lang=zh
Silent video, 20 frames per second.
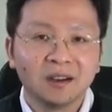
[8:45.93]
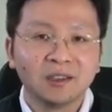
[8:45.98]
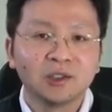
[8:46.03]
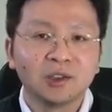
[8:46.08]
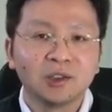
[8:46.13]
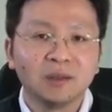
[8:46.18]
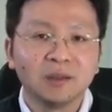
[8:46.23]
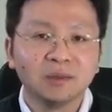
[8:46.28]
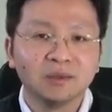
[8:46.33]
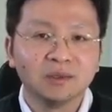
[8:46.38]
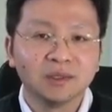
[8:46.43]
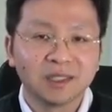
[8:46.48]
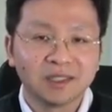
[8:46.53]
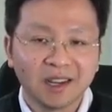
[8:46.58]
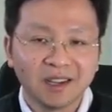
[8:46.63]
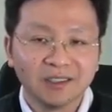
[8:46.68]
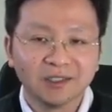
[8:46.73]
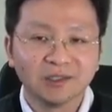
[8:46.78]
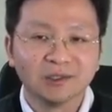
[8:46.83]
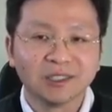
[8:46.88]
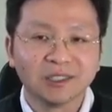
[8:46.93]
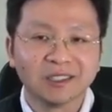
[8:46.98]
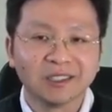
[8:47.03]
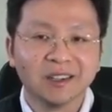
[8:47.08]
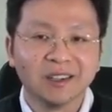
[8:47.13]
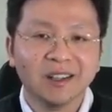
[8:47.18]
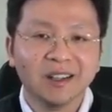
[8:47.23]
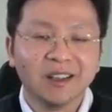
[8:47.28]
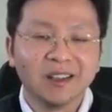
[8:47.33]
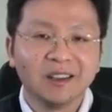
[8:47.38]
而川普的战术
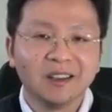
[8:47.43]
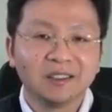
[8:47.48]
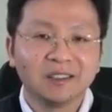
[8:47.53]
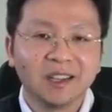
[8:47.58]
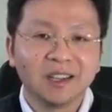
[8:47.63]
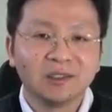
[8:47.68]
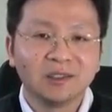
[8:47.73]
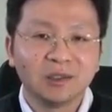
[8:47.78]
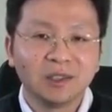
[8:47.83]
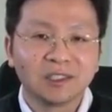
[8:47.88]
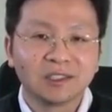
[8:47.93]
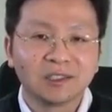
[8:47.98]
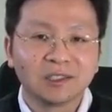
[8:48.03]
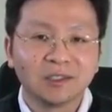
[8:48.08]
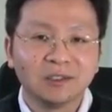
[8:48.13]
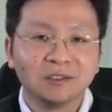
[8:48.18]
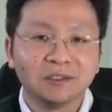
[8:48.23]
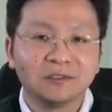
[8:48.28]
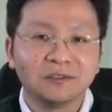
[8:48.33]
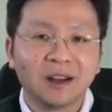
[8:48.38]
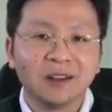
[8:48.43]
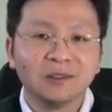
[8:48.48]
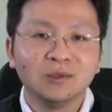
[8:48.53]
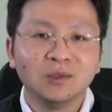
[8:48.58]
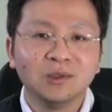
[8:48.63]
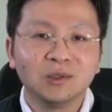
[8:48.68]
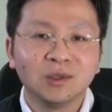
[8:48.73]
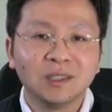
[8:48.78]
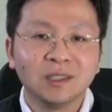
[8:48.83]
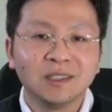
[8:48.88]
是要在对手防
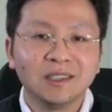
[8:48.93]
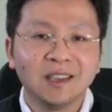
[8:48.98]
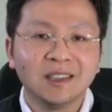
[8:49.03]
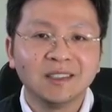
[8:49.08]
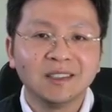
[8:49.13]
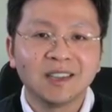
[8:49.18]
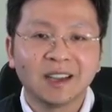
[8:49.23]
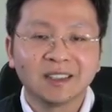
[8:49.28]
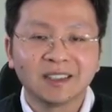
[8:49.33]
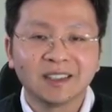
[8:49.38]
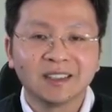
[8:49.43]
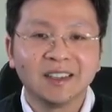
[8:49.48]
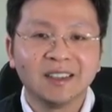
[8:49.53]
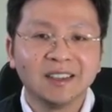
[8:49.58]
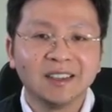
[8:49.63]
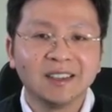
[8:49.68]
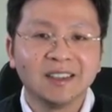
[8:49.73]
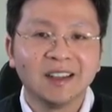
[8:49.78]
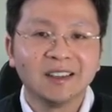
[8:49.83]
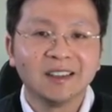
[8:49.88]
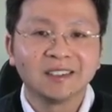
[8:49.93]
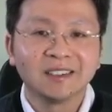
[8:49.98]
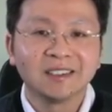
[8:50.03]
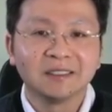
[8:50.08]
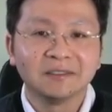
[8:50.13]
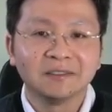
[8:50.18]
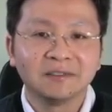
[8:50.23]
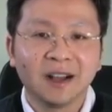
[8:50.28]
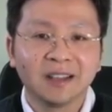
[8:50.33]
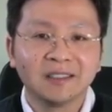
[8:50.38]
御最坚强的那一点
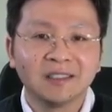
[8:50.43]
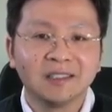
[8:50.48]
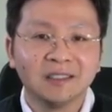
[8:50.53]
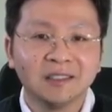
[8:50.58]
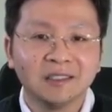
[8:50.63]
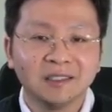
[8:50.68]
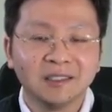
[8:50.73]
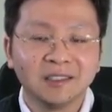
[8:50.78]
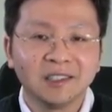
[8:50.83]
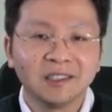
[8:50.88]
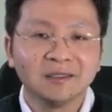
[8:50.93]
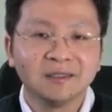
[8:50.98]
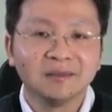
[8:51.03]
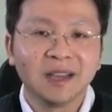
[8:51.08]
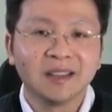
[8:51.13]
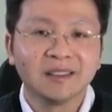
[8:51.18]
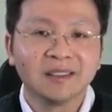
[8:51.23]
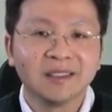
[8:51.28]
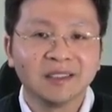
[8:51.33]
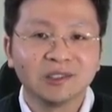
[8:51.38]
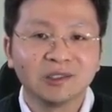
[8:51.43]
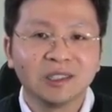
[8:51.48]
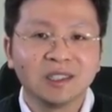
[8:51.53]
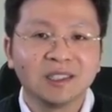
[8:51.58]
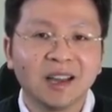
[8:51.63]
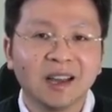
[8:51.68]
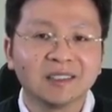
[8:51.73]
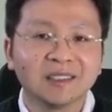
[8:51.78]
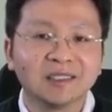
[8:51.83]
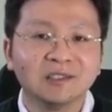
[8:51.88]
上发起正面的最
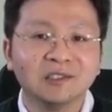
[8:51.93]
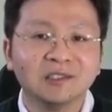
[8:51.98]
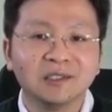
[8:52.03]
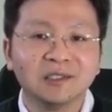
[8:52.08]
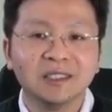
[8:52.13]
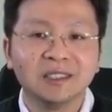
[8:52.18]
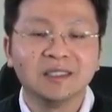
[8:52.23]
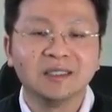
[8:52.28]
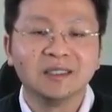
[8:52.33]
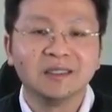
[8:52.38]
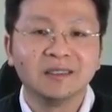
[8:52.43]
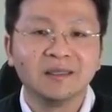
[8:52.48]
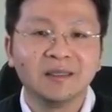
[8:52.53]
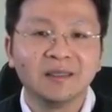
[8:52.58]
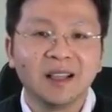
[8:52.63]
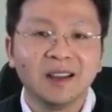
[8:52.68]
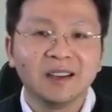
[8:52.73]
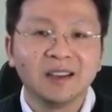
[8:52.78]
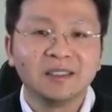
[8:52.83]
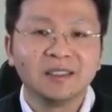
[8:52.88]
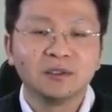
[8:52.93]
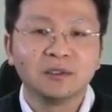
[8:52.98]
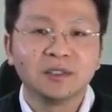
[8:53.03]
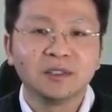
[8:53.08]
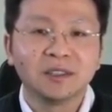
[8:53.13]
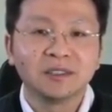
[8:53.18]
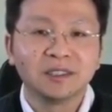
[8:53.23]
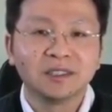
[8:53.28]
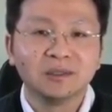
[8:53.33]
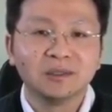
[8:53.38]
强的攻击，这就
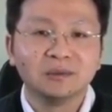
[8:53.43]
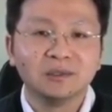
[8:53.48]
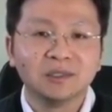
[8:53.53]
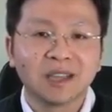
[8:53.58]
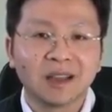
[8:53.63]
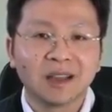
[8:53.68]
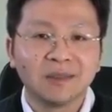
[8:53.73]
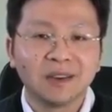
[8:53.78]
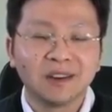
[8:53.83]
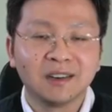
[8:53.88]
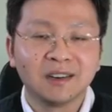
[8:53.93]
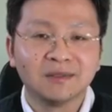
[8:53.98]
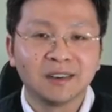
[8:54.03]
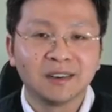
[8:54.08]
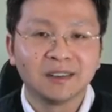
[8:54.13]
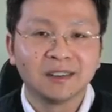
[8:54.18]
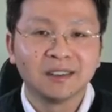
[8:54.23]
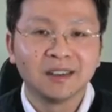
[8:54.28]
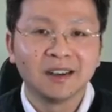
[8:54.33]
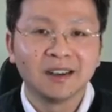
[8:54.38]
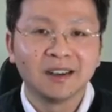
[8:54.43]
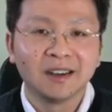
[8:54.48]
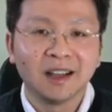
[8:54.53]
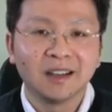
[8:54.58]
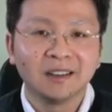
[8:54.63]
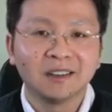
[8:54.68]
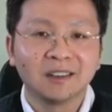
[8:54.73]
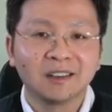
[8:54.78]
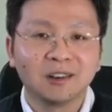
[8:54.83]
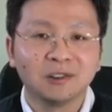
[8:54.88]
像这个武侠片里面一样，
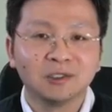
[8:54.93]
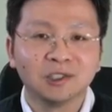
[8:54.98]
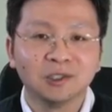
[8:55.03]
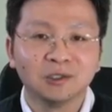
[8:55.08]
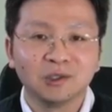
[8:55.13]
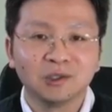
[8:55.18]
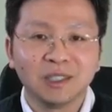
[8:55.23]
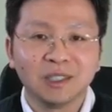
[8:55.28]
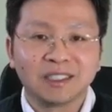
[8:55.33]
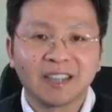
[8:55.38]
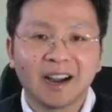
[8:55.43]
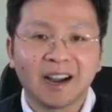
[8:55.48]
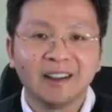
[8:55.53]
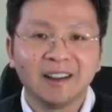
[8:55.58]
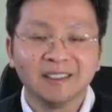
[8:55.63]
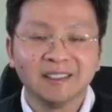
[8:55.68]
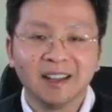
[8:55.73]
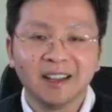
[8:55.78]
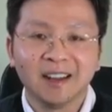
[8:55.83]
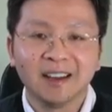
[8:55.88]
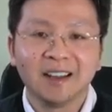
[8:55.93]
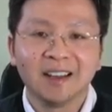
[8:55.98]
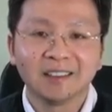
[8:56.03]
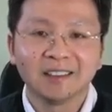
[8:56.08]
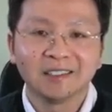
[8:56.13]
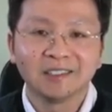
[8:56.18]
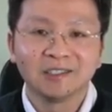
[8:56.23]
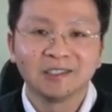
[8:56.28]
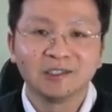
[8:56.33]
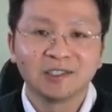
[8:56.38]
两个高手对掌啊，
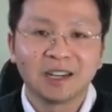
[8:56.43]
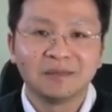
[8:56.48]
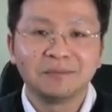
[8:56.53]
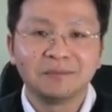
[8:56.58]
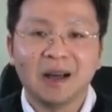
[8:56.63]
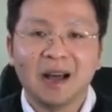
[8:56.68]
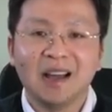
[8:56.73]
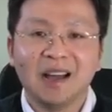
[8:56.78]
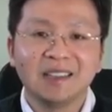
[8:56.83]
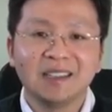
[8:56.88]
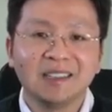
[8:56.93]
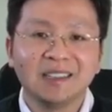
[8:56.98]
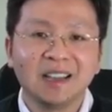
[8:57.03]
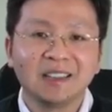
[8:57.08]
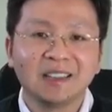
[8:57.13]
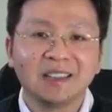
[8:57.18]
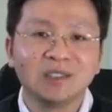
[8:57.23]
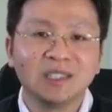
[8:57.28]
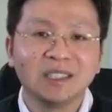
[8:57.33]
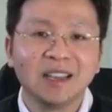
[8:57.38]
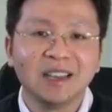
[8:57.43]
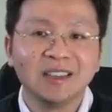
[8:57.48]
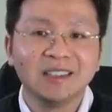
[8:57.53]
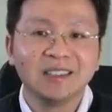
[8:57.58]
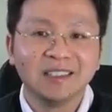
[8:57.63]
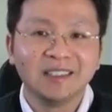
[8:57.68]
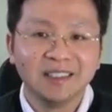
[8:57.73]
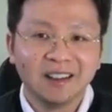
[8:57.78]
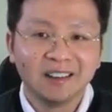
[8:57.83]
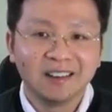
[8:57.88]
两只手掌啪一下对在一
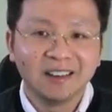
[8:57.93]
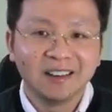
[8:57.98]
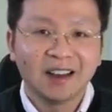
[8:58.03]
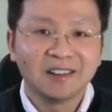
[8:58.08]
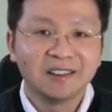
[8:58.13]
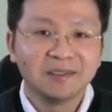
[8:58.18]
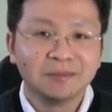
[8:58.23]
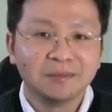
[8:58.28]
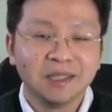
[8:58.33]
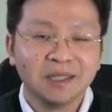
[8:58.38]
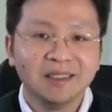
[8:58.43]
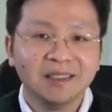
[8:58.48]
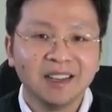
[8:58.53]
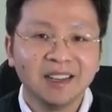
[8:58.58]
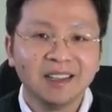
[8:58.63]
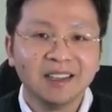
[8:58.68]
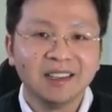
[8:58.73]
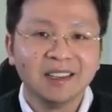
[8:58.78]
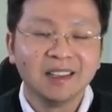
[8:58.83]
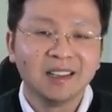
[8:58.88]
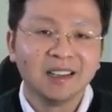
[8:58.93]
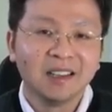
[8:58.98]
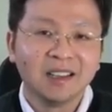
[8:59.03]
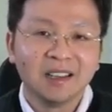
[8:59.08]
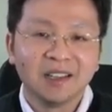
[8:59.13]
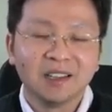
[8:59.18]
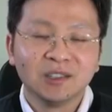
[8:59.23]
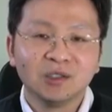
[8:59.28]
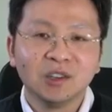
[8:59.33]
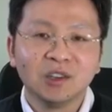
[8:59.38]
起，然后俩人拼内力，
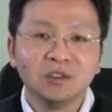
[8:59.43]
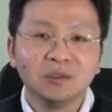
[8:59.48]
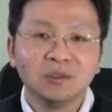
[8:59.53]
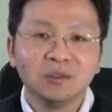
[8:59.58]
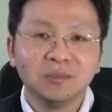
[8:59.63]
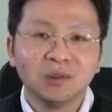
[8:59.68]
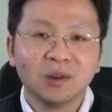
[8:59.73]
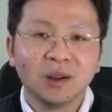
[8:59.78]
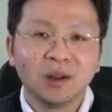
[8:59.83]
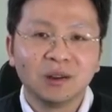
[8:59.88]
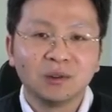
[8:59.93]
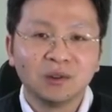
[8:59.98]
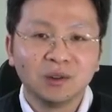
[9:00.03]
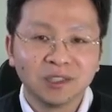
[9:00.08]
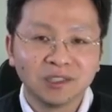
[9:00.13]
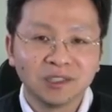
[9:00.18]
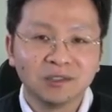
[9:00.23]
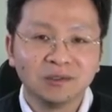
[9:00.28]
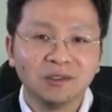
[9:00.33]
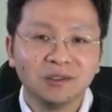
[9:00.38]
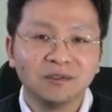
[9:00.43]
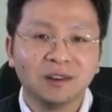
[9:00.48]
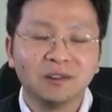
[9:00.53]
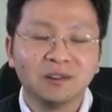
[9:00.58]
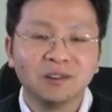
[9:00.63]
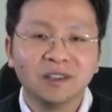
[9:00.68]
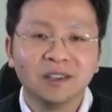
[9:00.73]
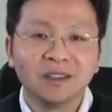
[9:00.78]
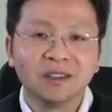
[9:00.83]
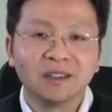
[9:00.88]
最后不管获胜与
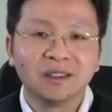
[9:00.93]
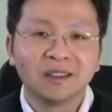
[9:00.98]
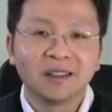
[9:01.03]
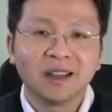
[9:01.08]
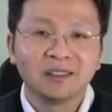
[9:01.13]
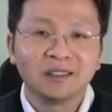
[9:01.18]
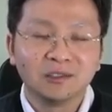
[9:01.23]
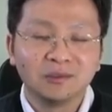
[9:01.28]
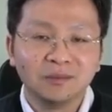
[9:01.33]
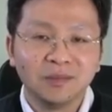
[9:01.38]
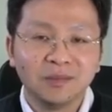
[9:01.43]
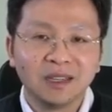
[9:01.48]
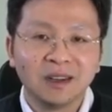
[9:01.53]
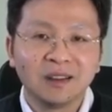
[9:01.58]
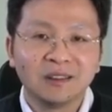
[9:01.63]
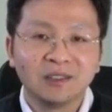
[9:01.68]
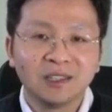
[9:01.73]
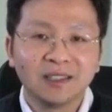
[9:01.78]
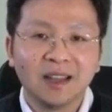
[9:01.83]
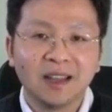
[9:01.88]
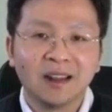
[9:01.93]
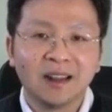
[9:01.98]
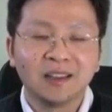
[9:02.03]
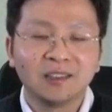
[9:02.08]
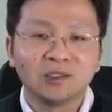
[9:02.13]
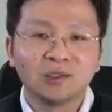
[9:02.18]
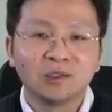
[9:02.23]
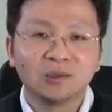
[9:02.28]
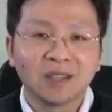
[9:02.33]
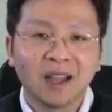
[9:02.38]
否，他都必然会带
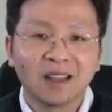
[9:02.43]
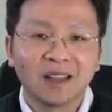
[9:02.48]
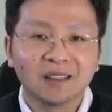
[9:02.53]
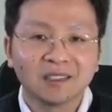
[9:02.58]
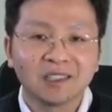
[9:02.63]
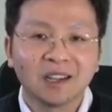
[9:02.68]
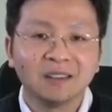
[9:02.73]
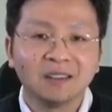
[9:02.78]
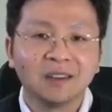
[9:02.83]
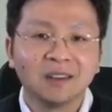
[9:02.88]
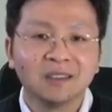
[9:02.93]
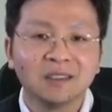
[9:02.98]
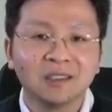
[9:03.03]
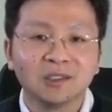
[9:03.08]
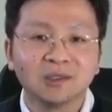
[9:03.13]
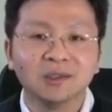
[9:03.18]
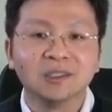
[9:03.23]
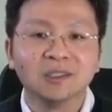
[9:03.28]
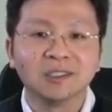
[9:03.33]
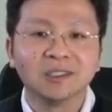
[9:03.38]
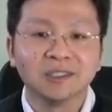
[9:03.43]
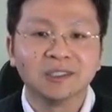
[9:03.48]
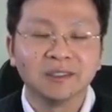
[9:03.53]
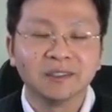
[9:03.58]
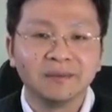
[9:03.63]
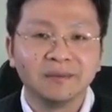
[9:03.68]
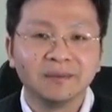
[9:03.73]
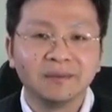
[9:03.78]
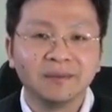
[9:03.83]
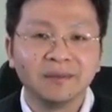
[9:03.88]
来重大的伤亡和损
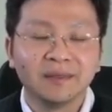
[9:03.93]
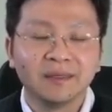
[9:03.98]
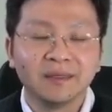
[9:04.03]
失。